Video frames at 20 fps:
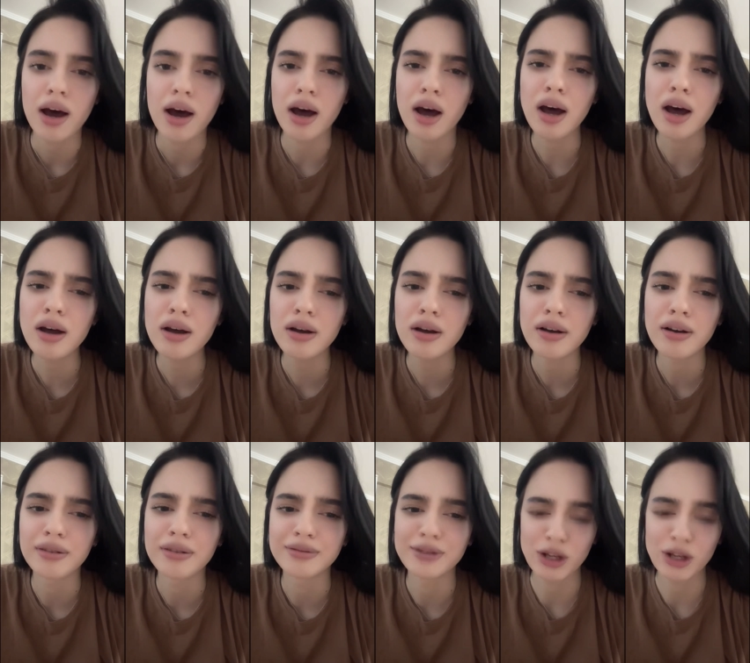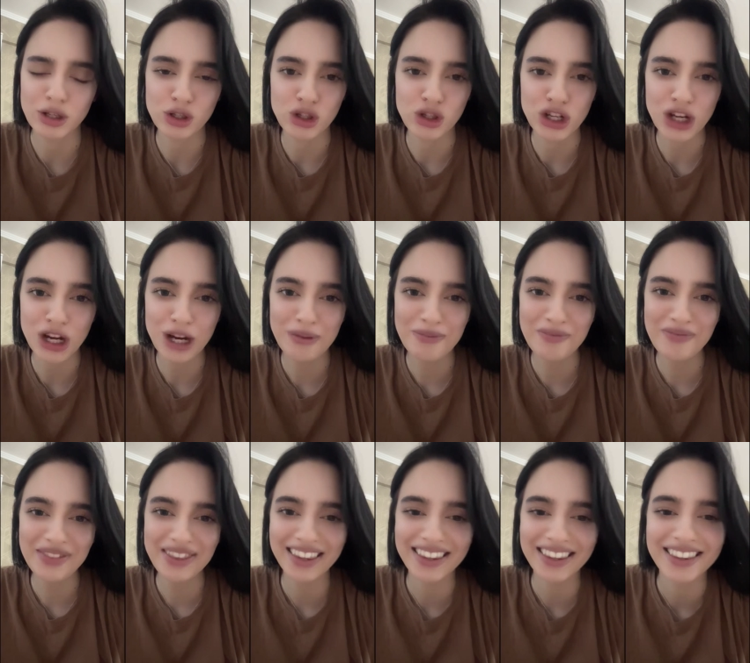А, а зачем?
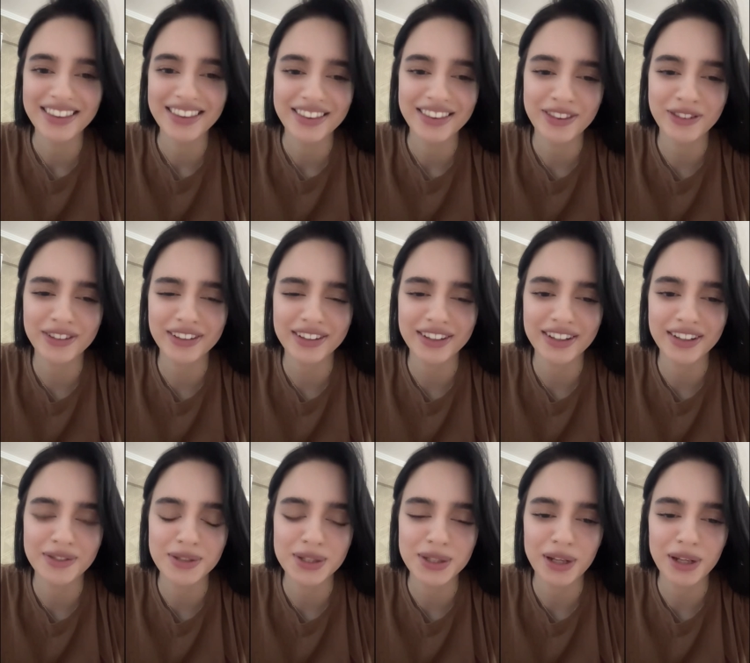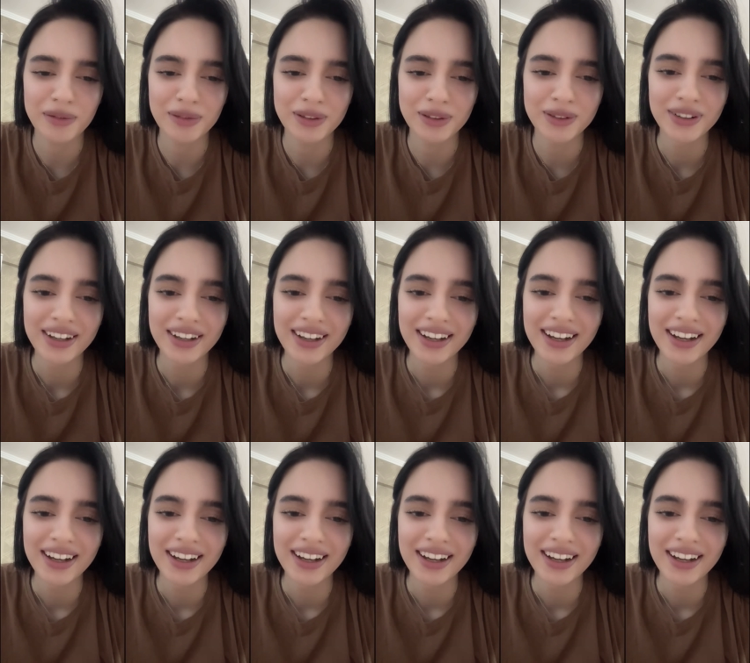Ну ладно, я восстановлю.